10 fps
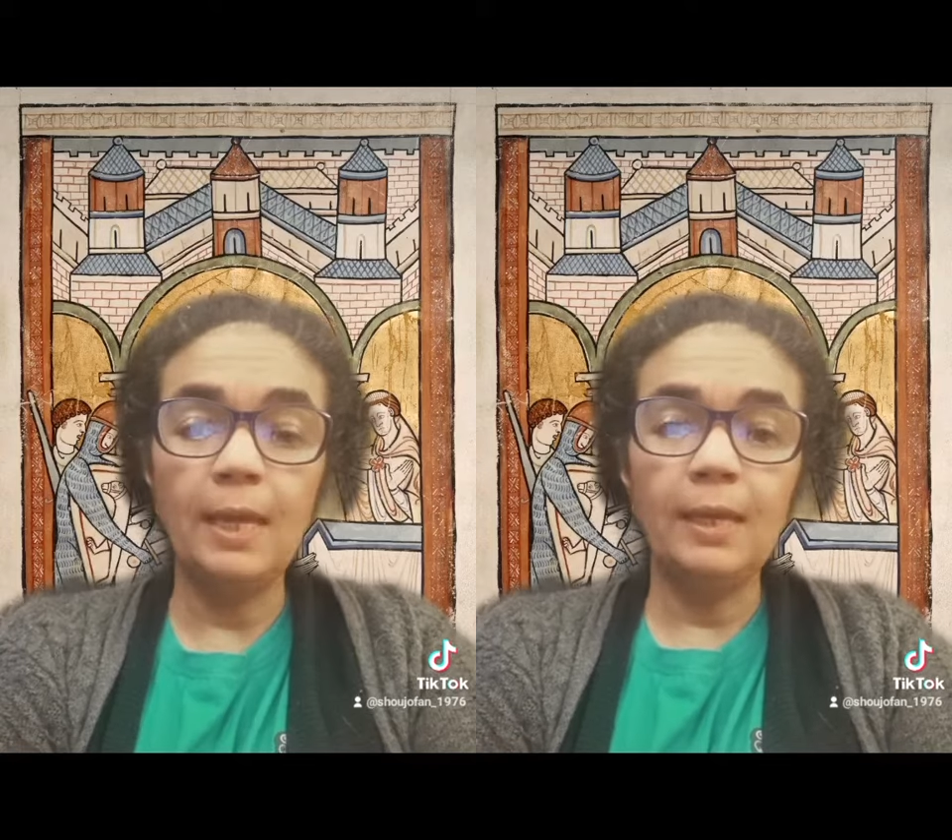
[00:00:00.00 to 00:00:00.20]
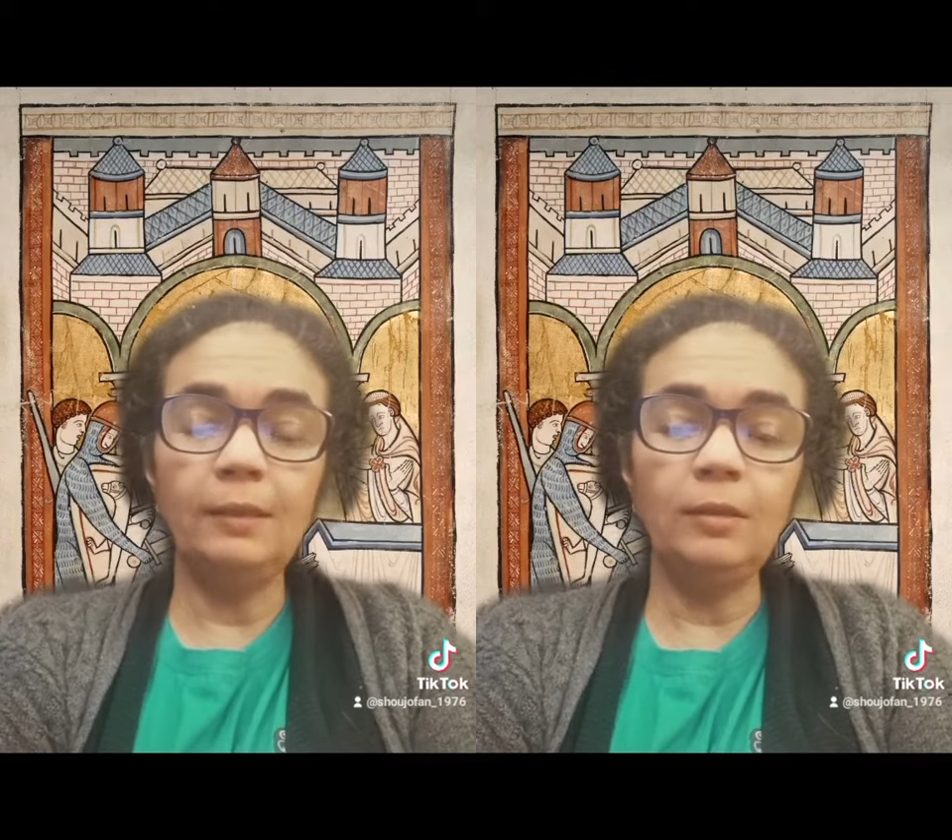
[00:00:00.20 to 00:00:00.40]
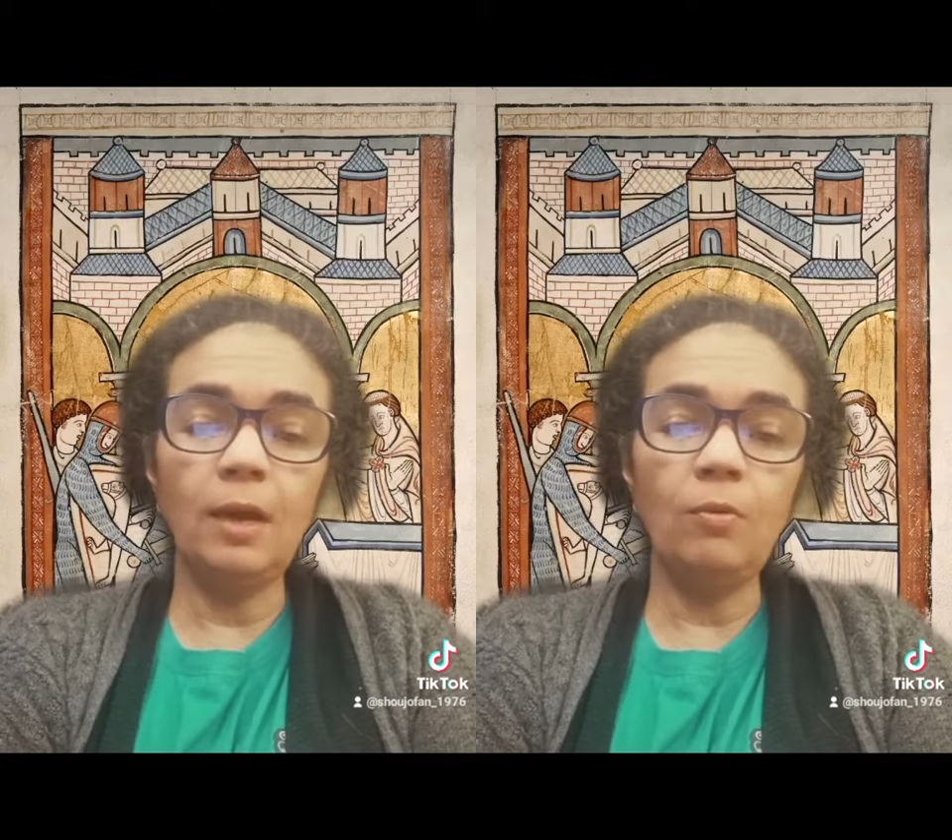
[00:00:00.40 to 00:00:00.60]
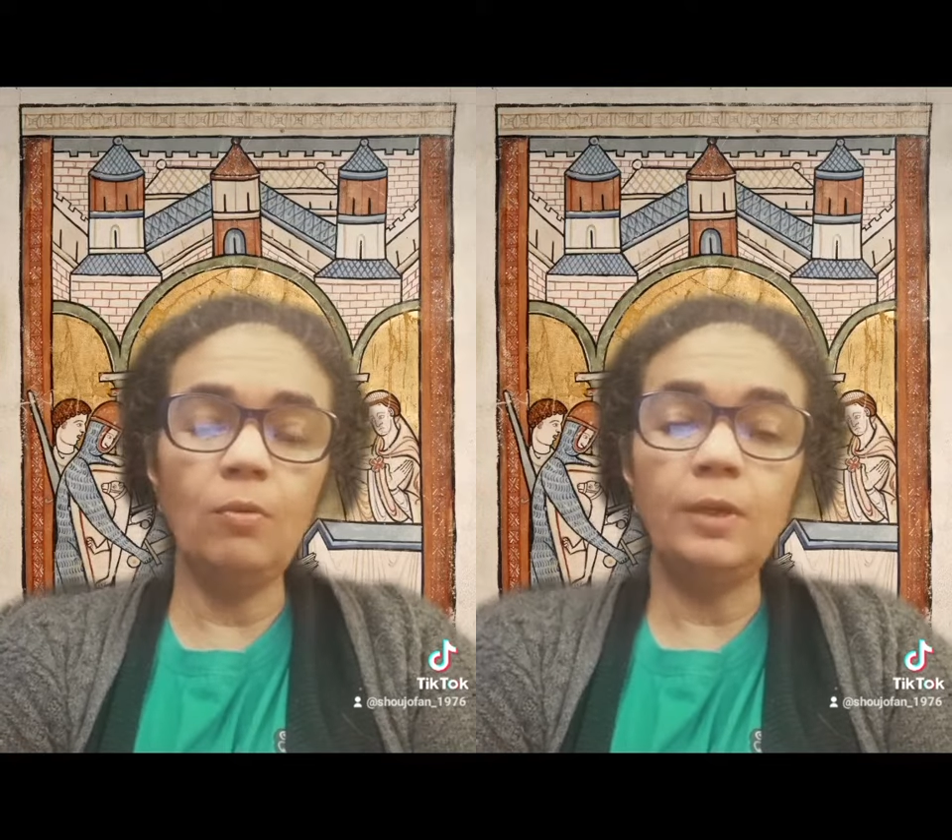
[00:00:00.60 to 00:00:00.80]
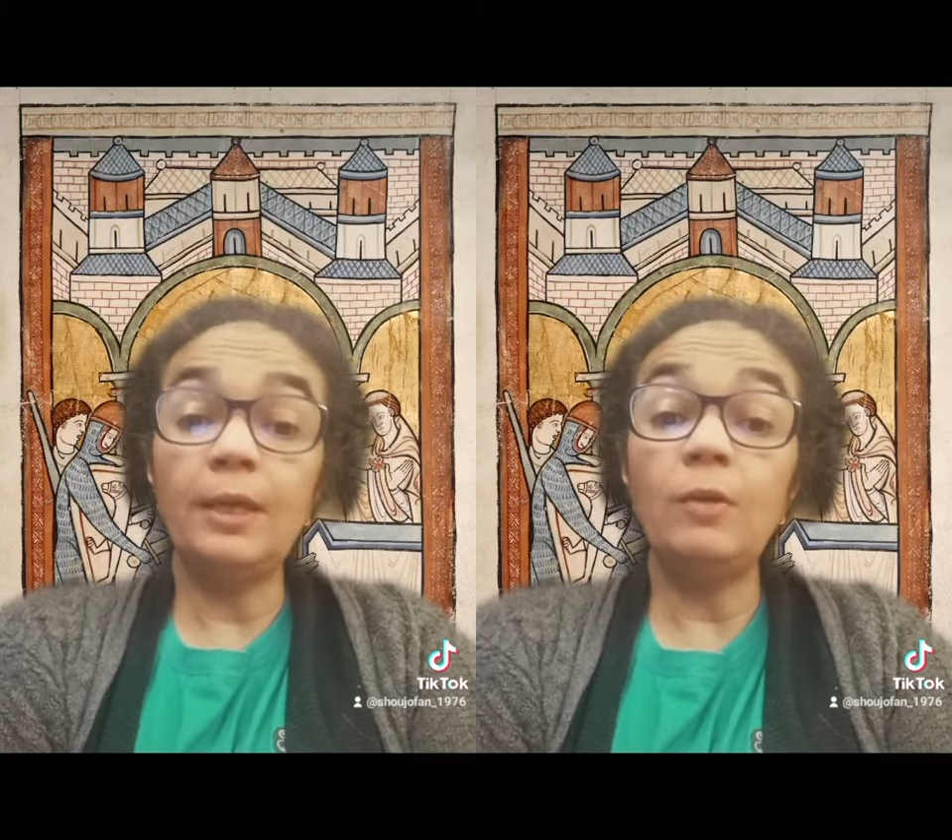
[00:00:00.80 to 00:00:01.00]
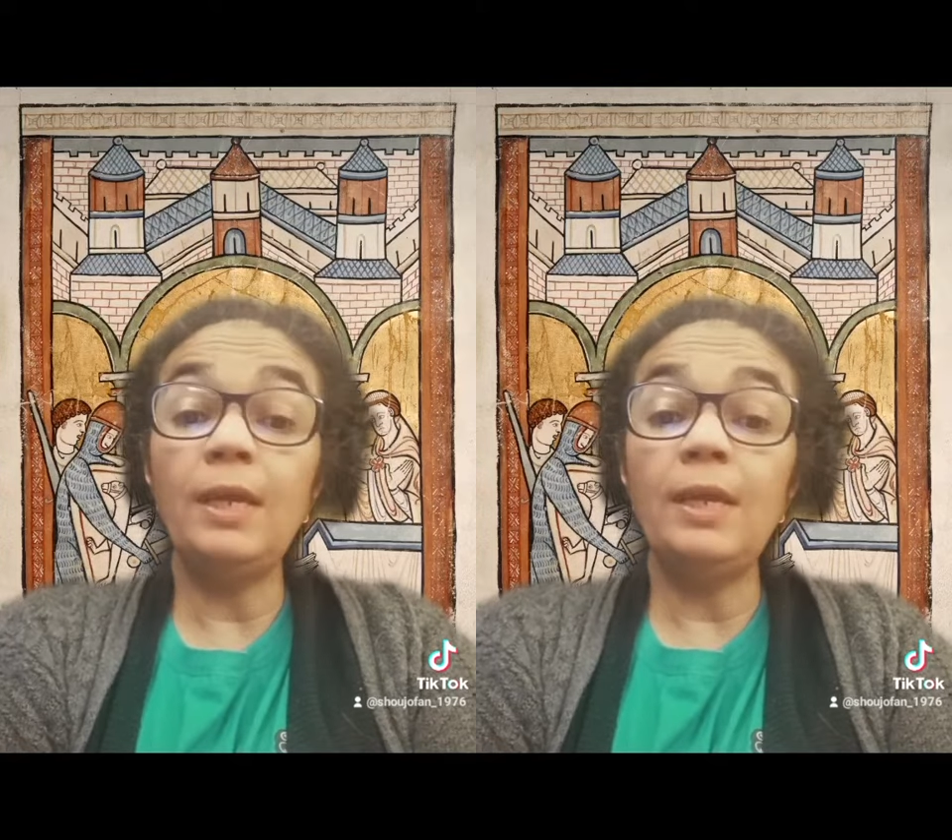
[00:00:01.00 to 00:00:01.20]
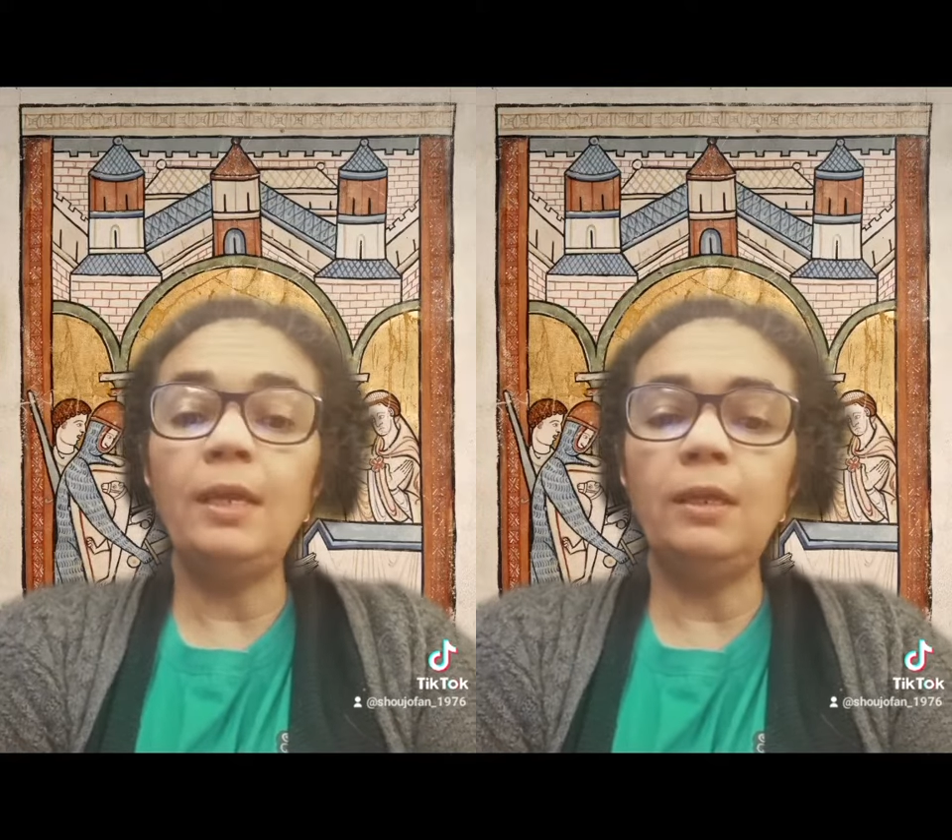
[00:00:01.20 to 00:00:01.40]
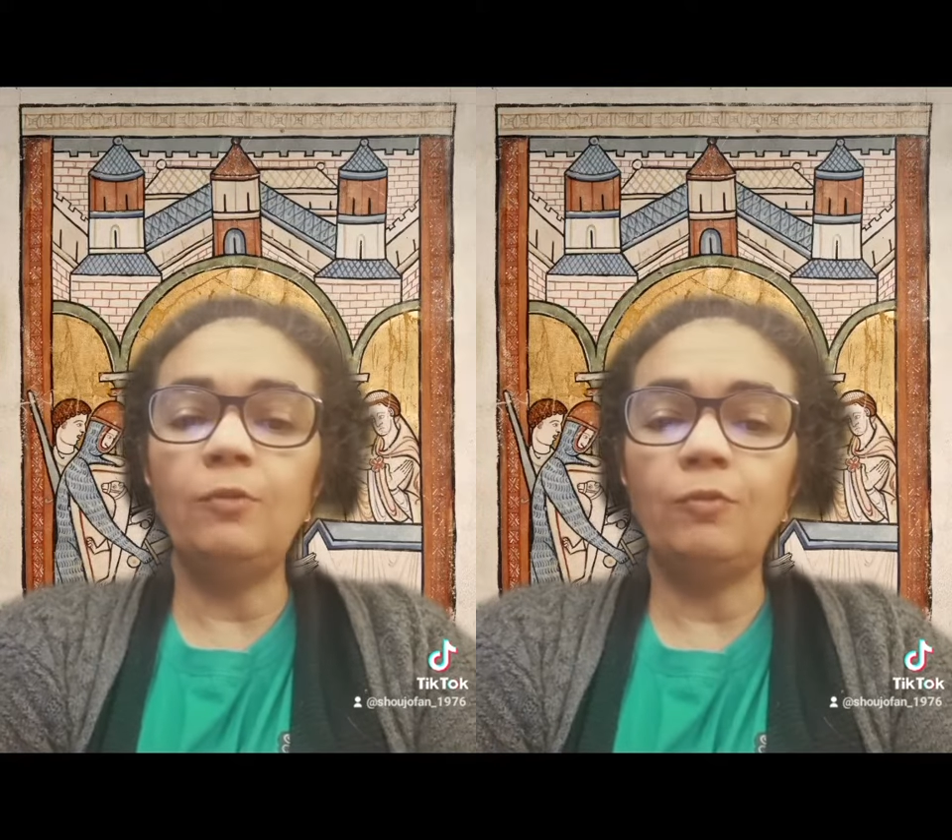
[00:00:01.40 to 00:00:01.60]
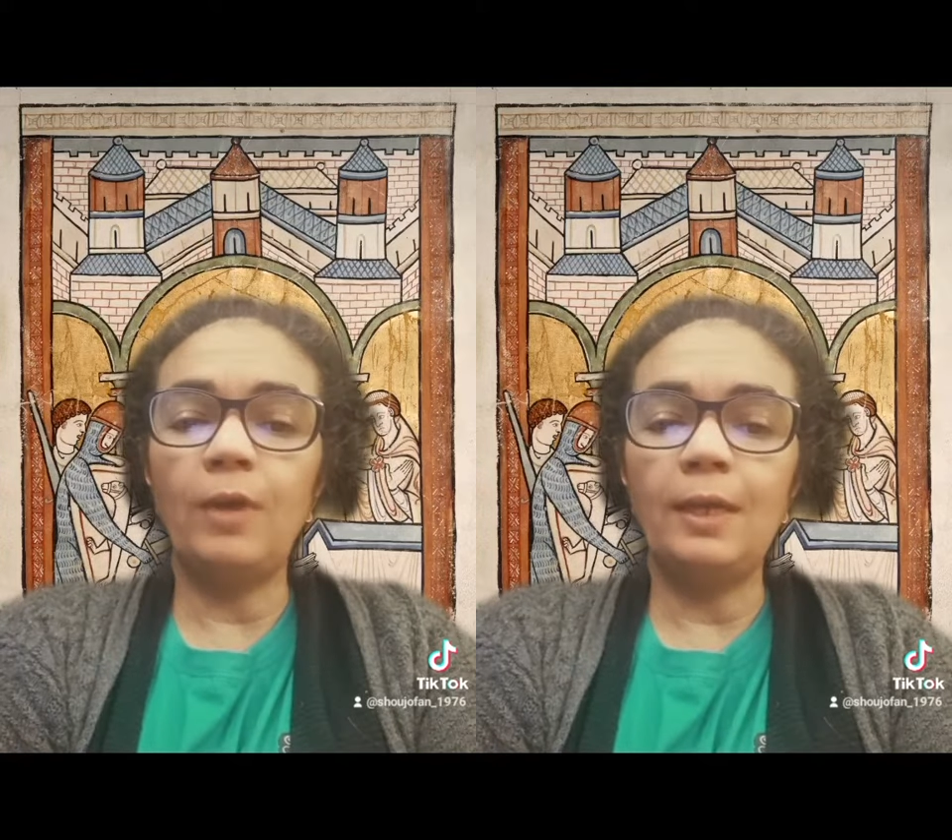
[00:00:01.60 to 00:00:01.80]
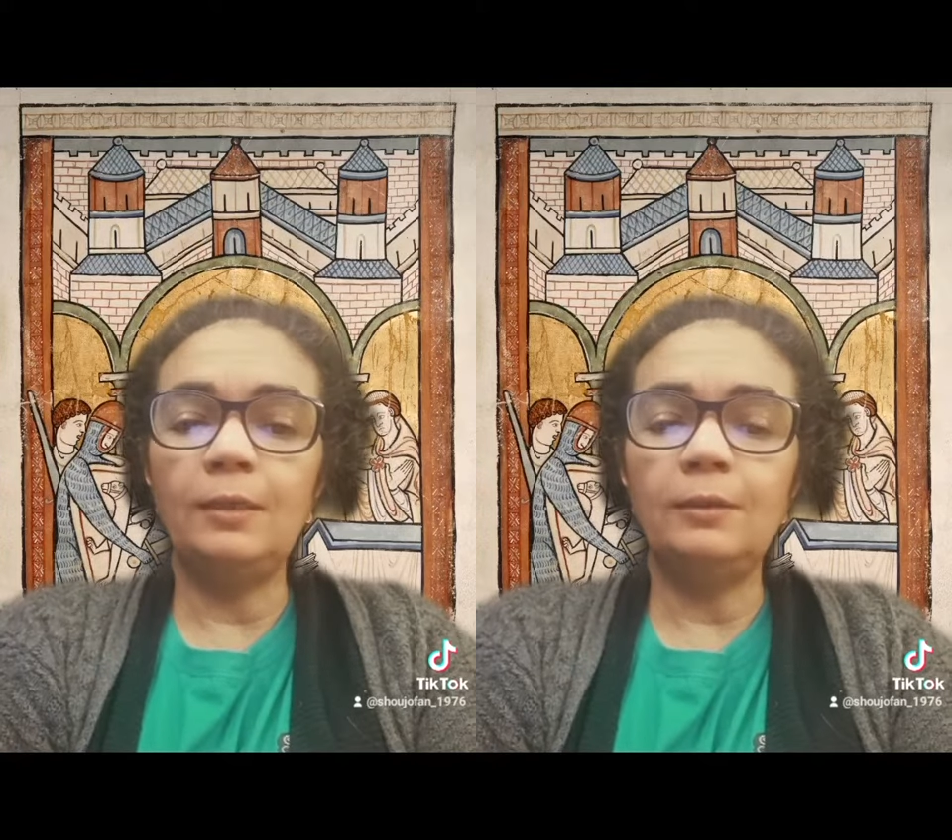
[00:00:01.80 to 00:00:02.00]
Então, o que, que o Henrique
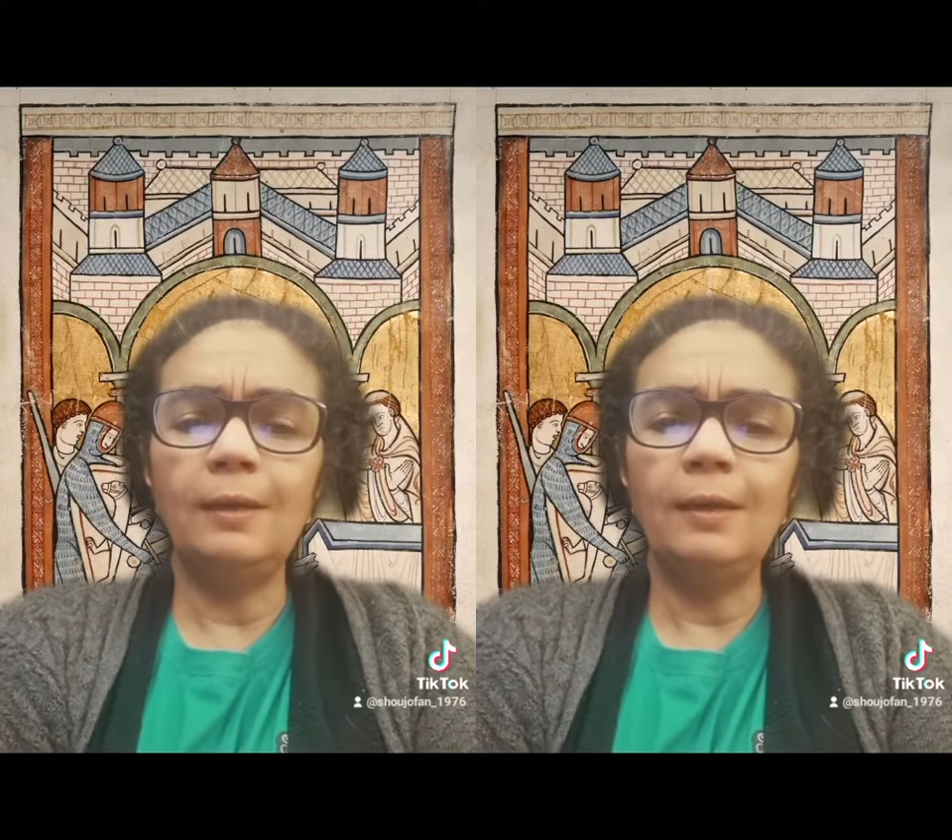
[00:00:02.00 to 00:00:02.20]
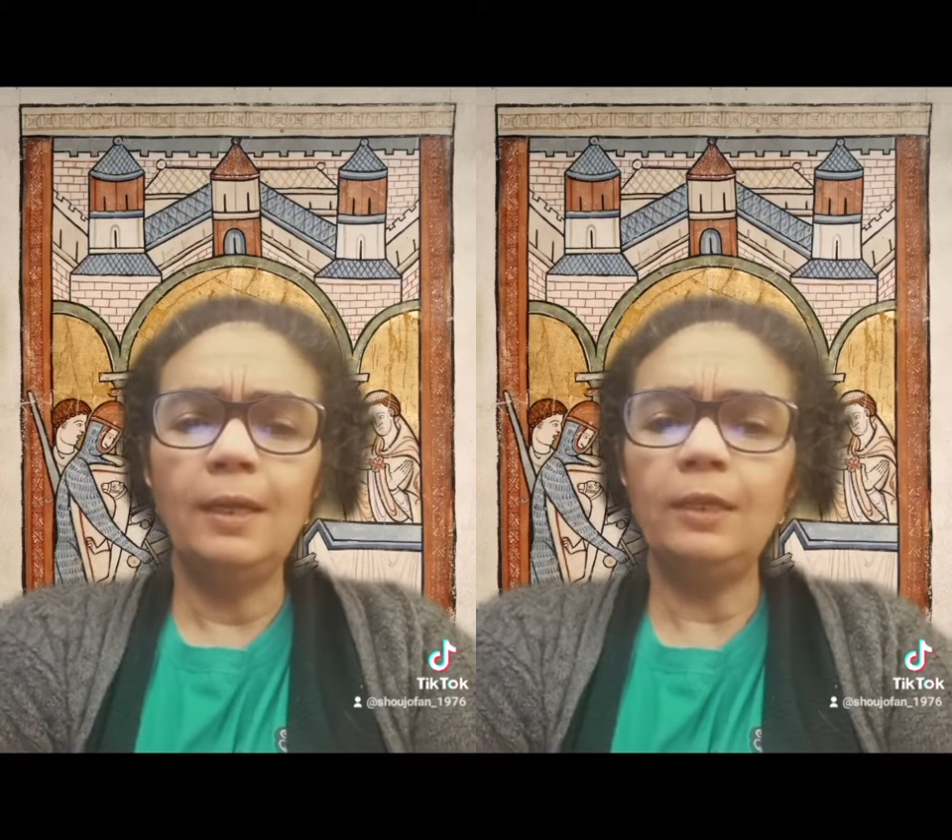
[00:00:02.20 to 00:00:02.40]
fez?